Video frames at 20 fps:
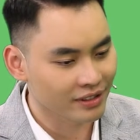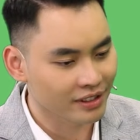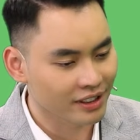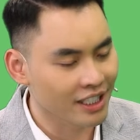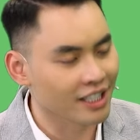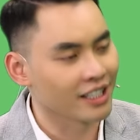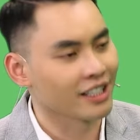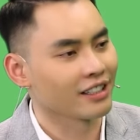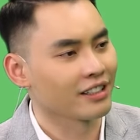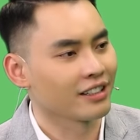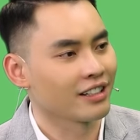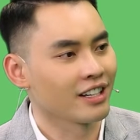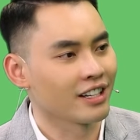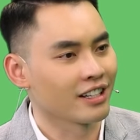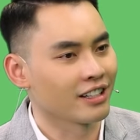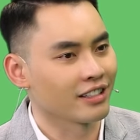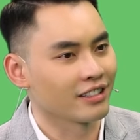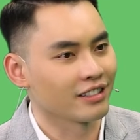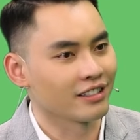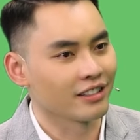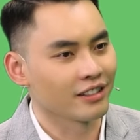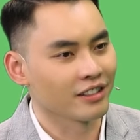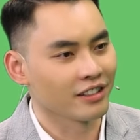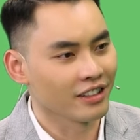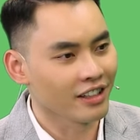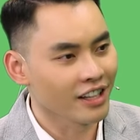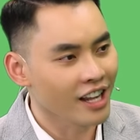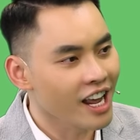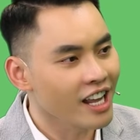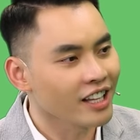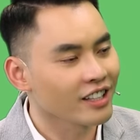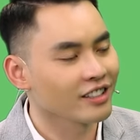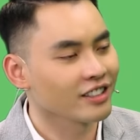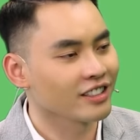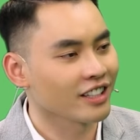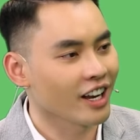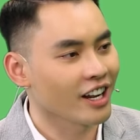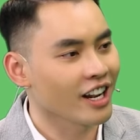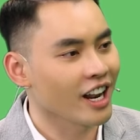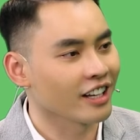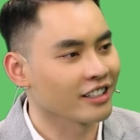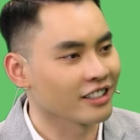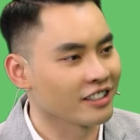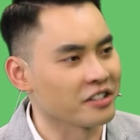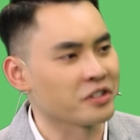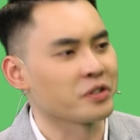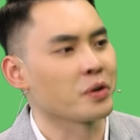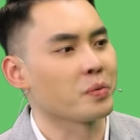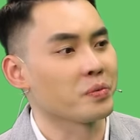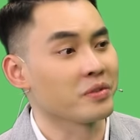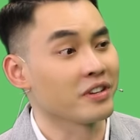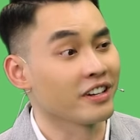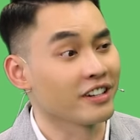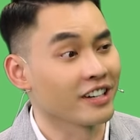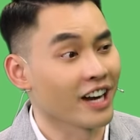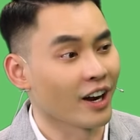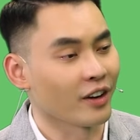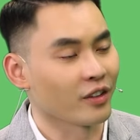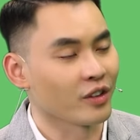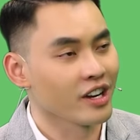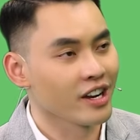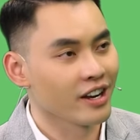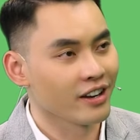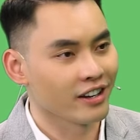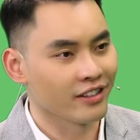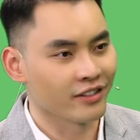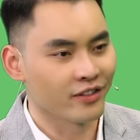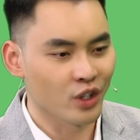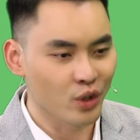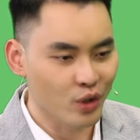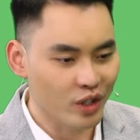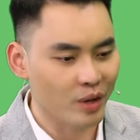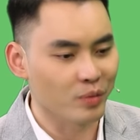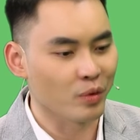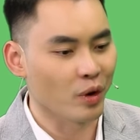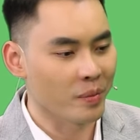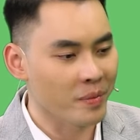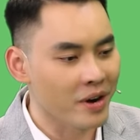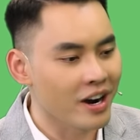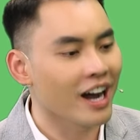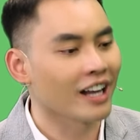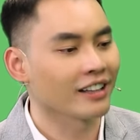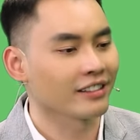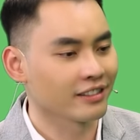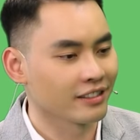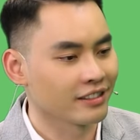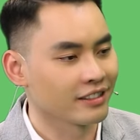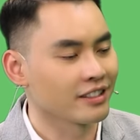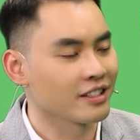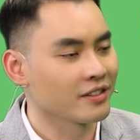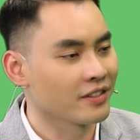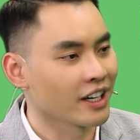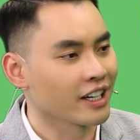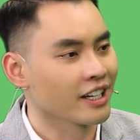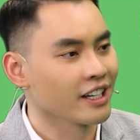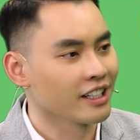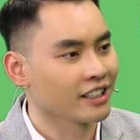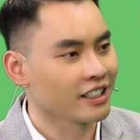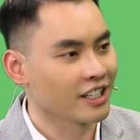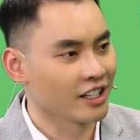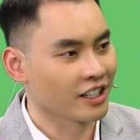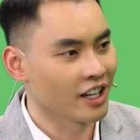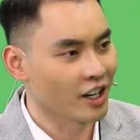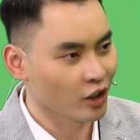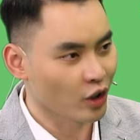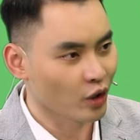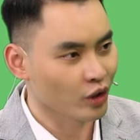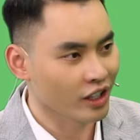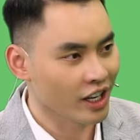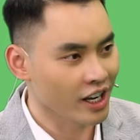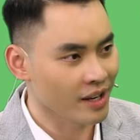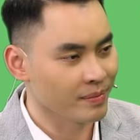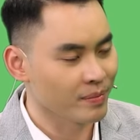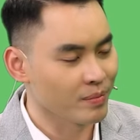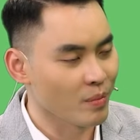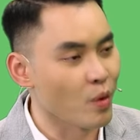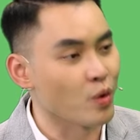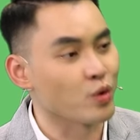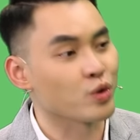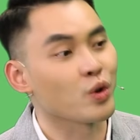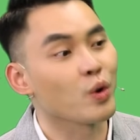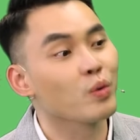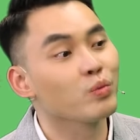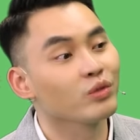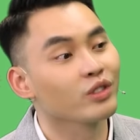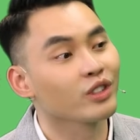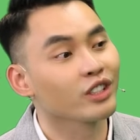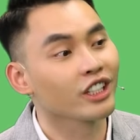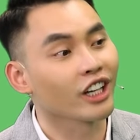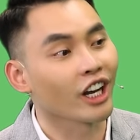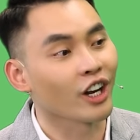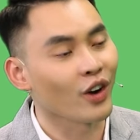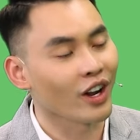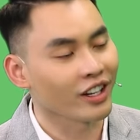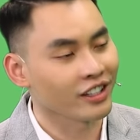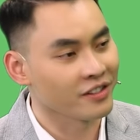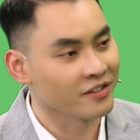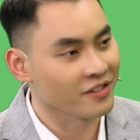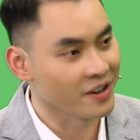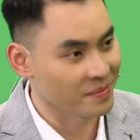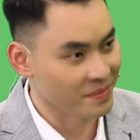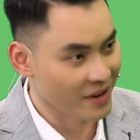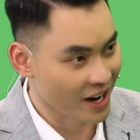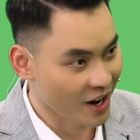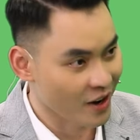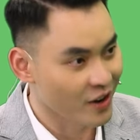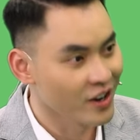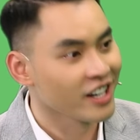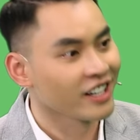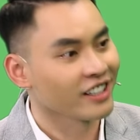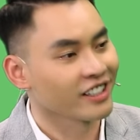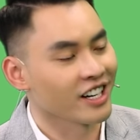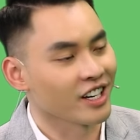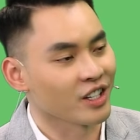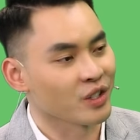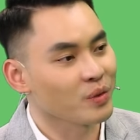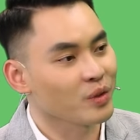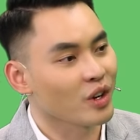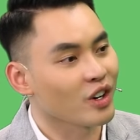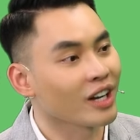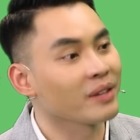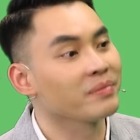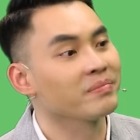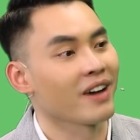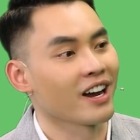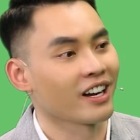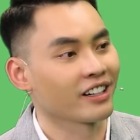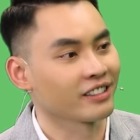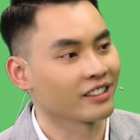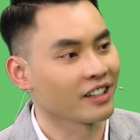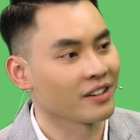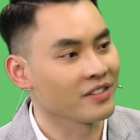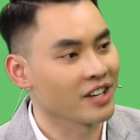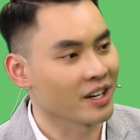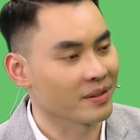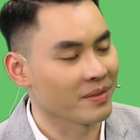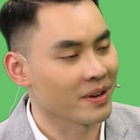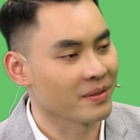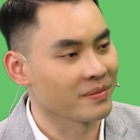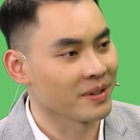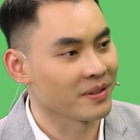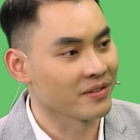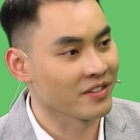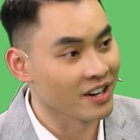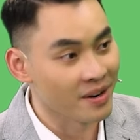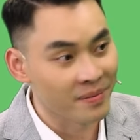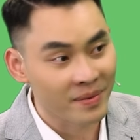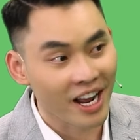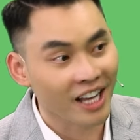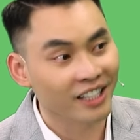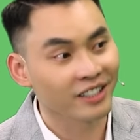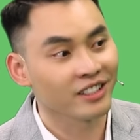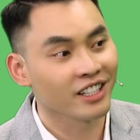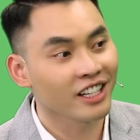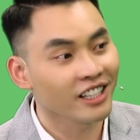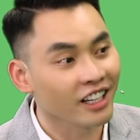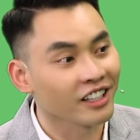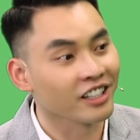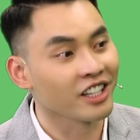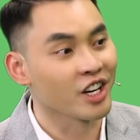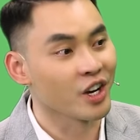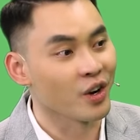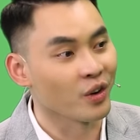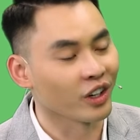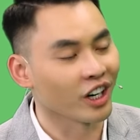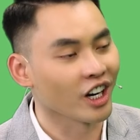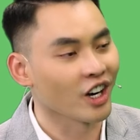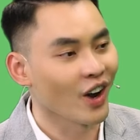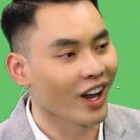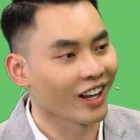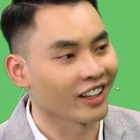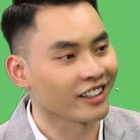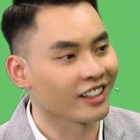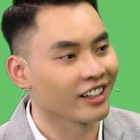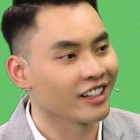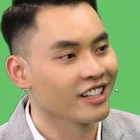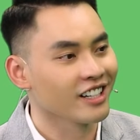chị thì nên sẽ là sử dụng như thế nào ví dụ trong một cái bữa ăn như vậy thì nên có thêm bổ sung cái loại thực phẩm nào để giúp cho cân bằng cái việc mà mình vừa mới ăn rất là nhiều cái loại